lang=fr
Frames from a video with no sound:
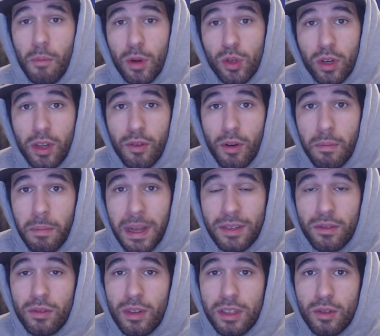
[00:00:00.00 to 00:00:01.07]
Les gens qui veulent une
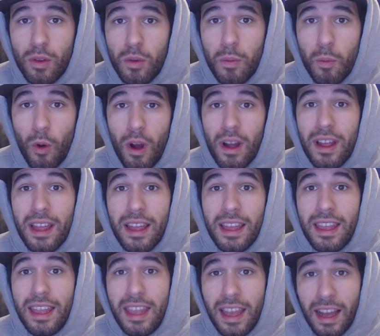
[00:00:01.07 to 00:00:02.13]
présentation de moi
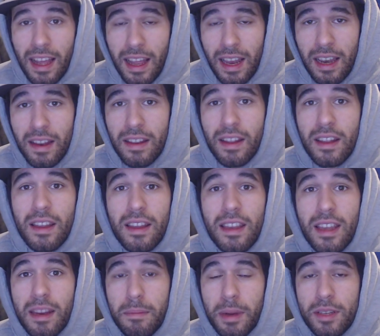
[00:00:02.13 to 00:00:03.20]
IRL,
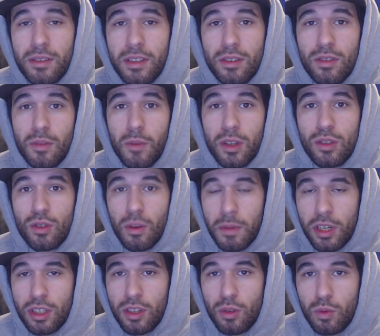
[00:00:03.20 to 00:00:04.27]
il y a une présentation de moi sur
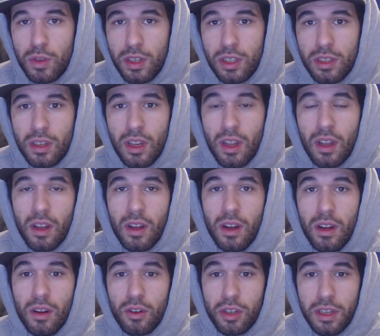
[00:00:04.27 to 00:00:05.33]
ma chaîne Twitch.
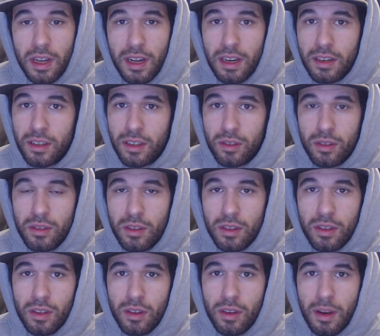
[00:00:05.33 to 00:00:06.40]
en général,
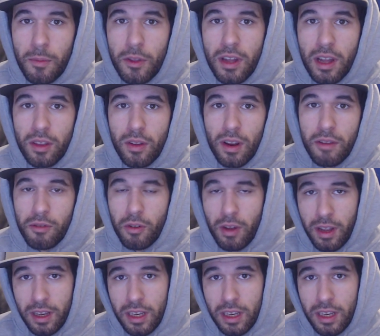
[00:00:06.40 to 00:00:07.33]
les modérateurs, ils font